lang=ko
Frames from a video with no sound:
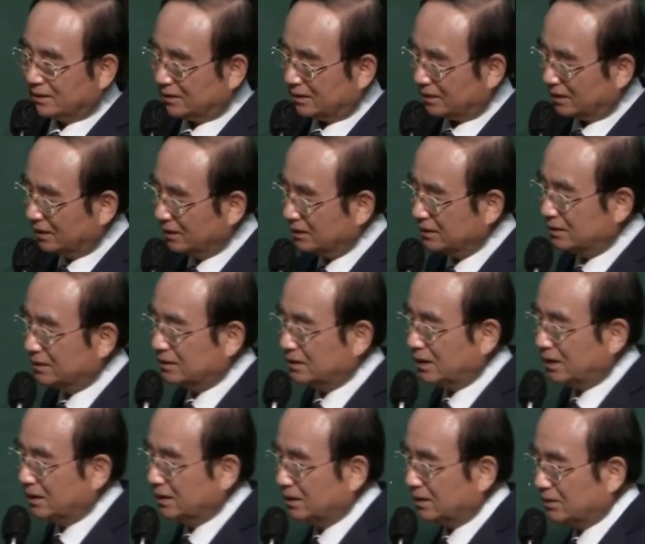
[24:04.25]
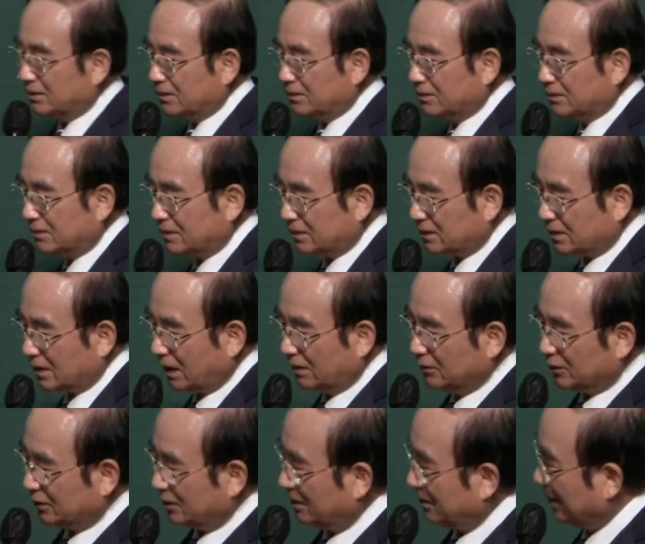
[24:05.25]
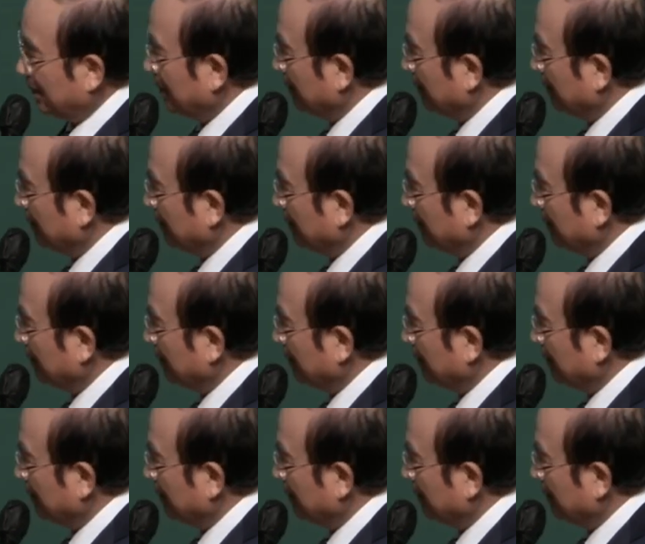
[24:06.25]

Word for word: 절대 여러분 잘못하면 안